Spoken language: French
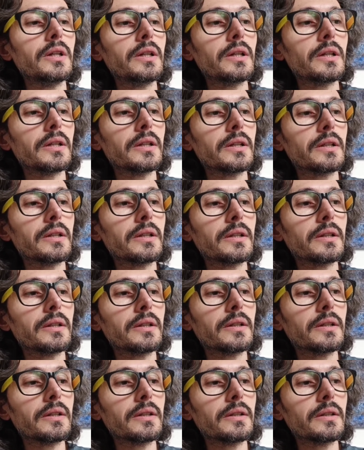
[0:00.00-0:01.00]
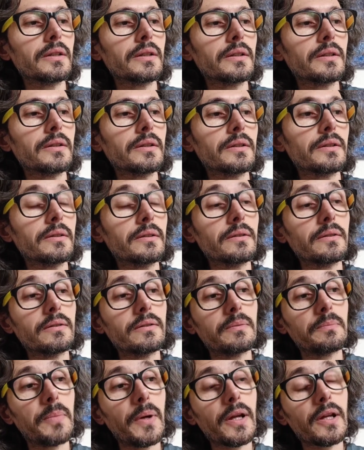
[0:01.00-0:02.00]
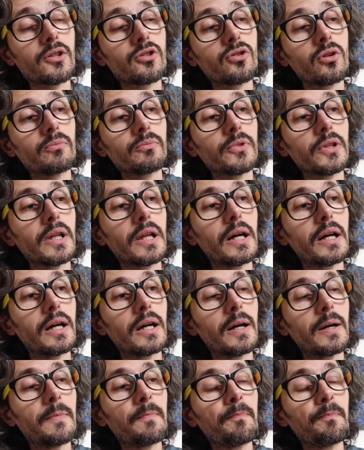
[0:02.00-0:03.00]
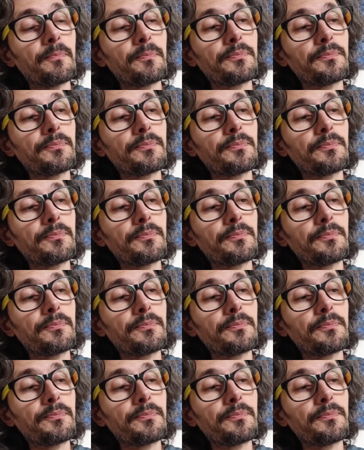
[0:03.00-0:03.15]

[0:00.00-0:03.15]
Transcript: et, par exemple de la